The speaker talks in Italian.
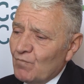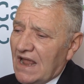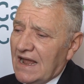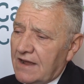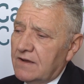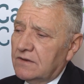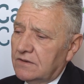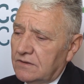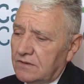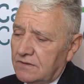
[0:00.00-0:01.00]
a
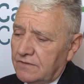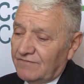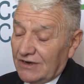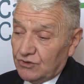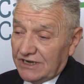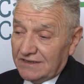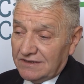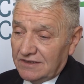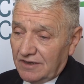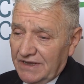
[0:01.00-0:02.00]
eh, valutare
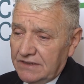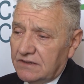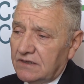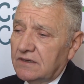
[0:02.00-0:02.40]
attentamente